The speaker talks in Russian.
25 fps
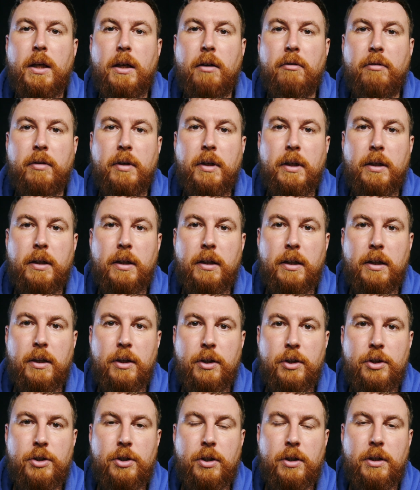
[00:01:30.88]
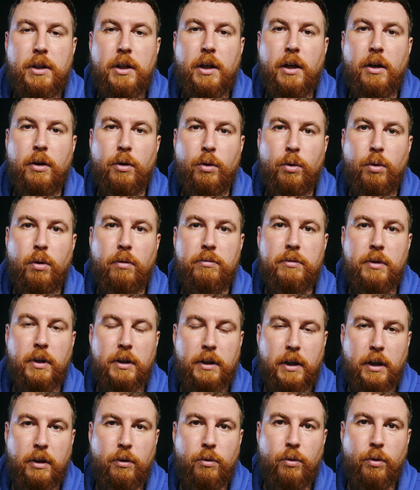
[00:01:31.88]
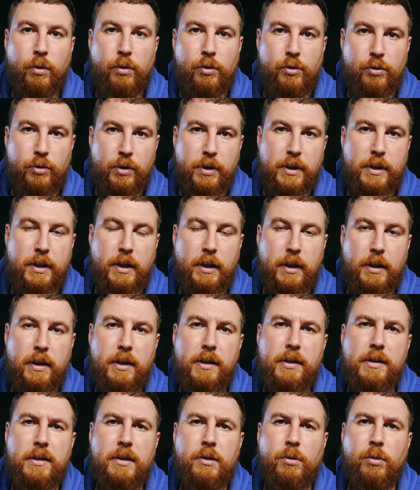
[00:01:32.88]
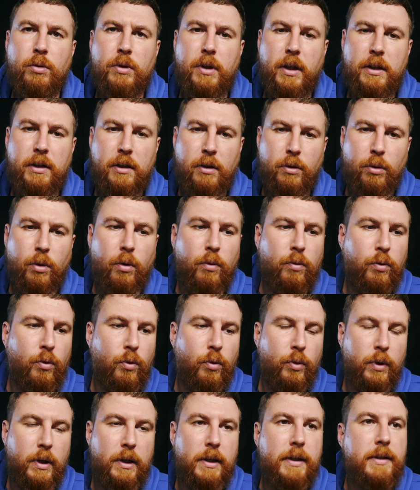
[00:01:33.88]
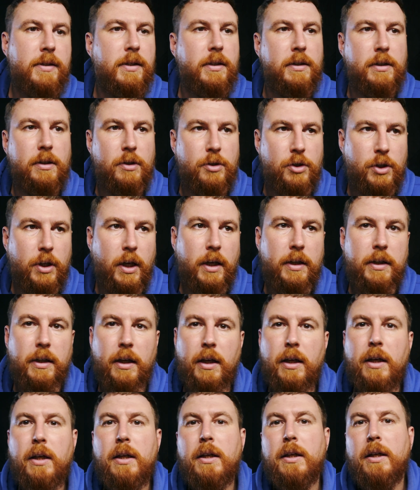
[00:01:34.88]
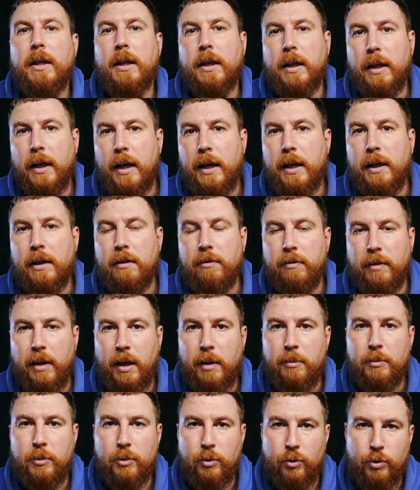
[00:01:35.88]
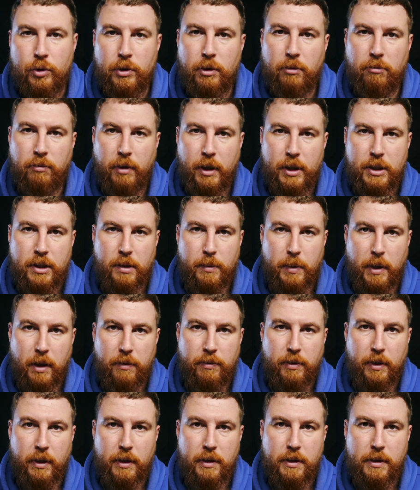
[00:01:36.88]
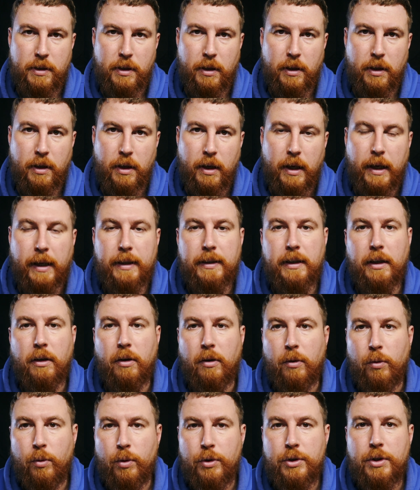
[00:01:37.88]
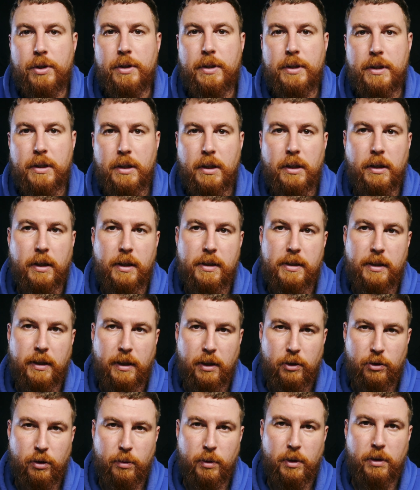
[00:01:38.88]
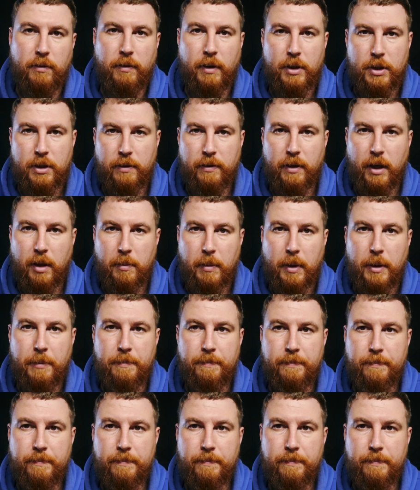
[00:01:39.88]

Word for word: вы ищете ровно такую же стилистику, тонировку или содержание, как вам нужно в вашем референсе. Это очень сильно сэкономит ваше время.